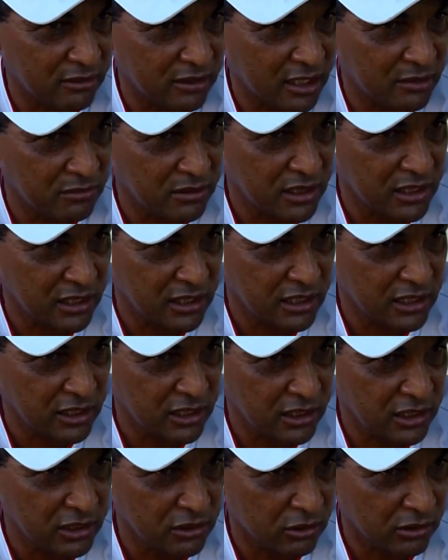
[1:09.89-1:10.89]
em termos de,
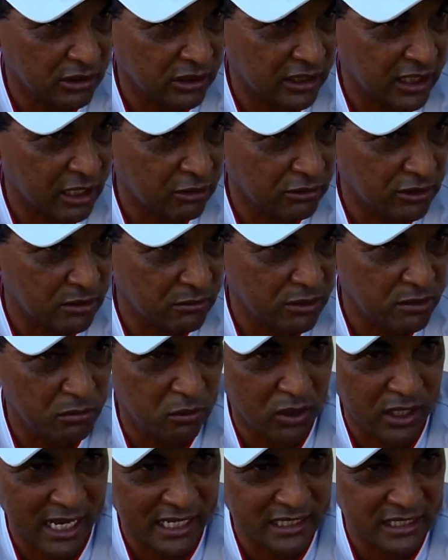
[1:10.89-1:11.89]
de, de hotel, em termos de
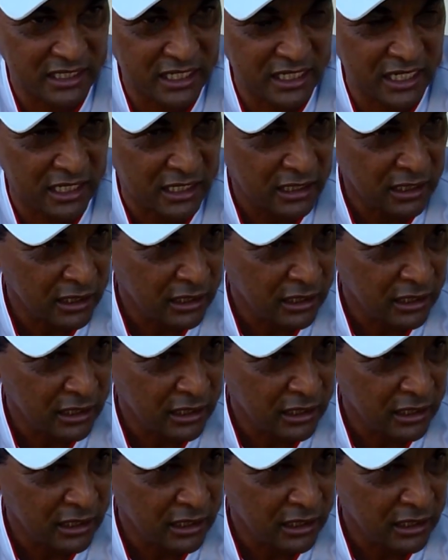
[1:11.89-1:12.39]
moradia,